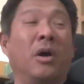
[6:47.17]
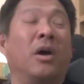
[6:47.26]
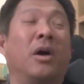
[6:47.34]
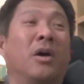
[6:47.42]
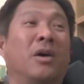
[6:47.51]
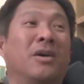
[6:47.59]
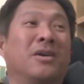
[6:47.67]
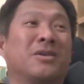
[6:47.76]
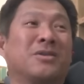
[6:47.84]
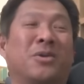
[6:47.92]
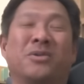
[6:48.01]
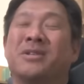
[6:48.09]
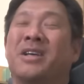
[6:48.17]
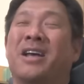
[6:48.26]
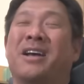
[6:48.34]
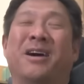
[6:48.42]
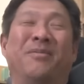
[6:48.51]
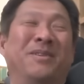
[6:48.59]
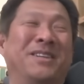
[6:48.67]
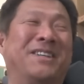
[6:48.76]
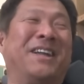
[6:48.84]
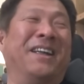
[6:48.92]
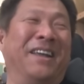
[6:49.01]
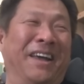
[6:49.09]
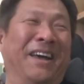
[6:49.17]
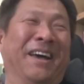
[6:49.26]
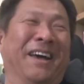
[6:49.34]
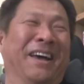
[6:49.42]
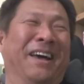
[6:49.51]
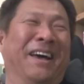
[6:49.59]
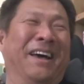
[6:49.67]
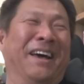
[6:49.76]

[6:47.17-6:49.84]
うん、存在感見したね。打率